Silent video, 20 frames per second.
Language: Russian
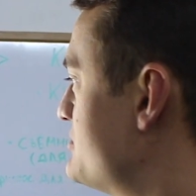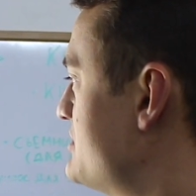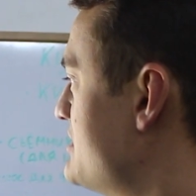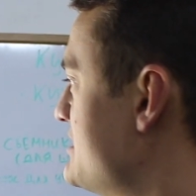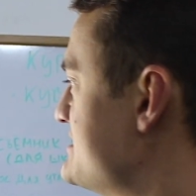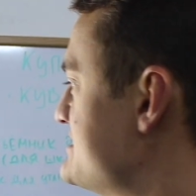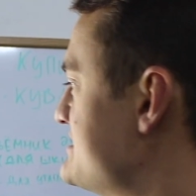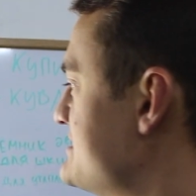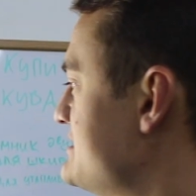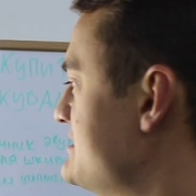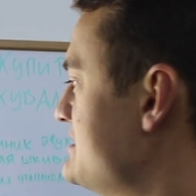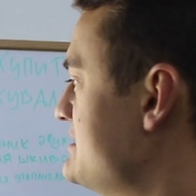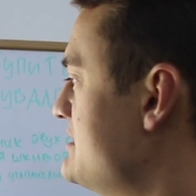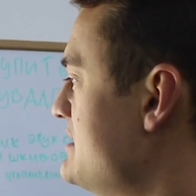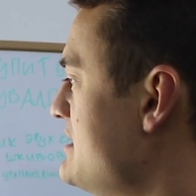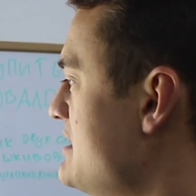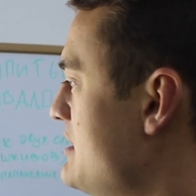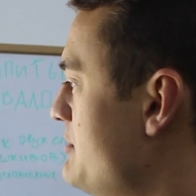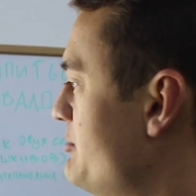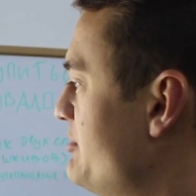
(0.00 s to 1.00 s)
указаны
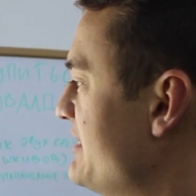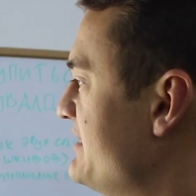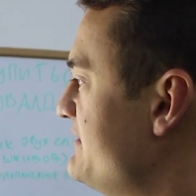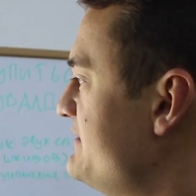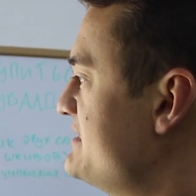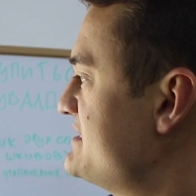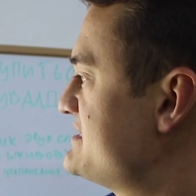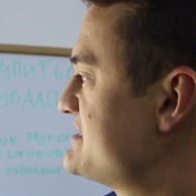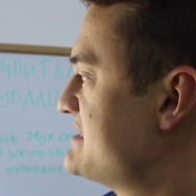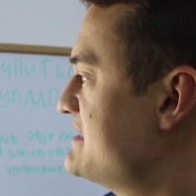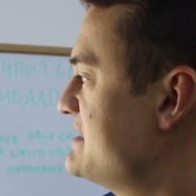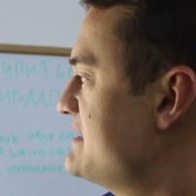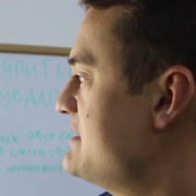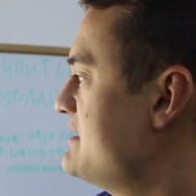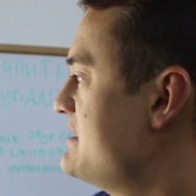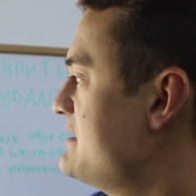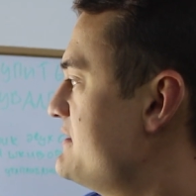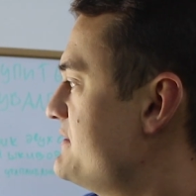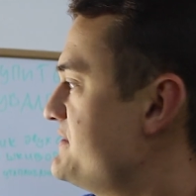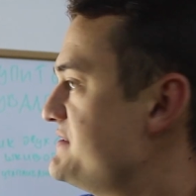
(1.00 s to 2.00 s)
подвеска,
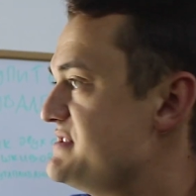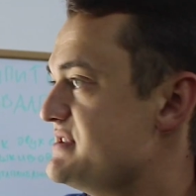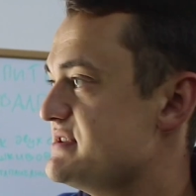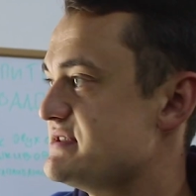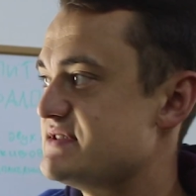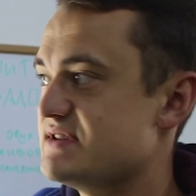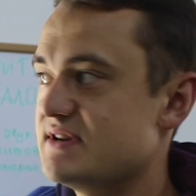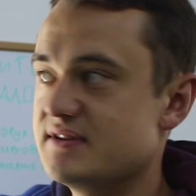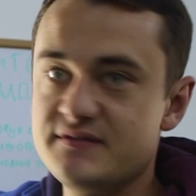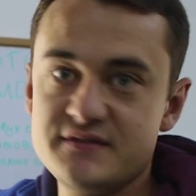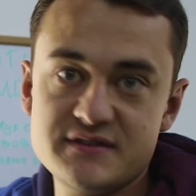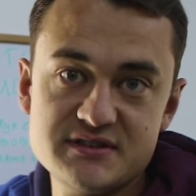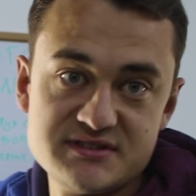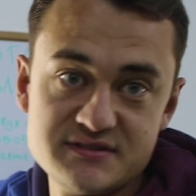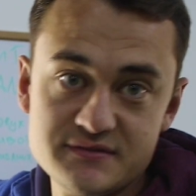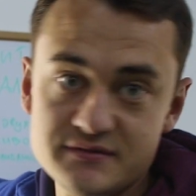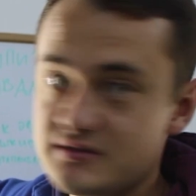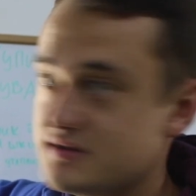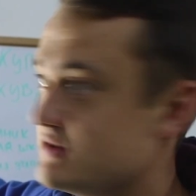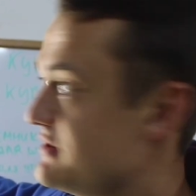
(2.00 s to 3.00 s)
все,
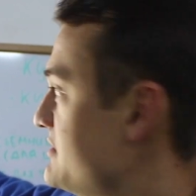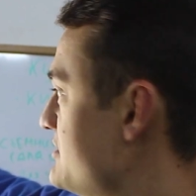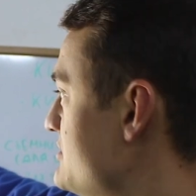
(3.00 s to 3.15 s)
соответственно,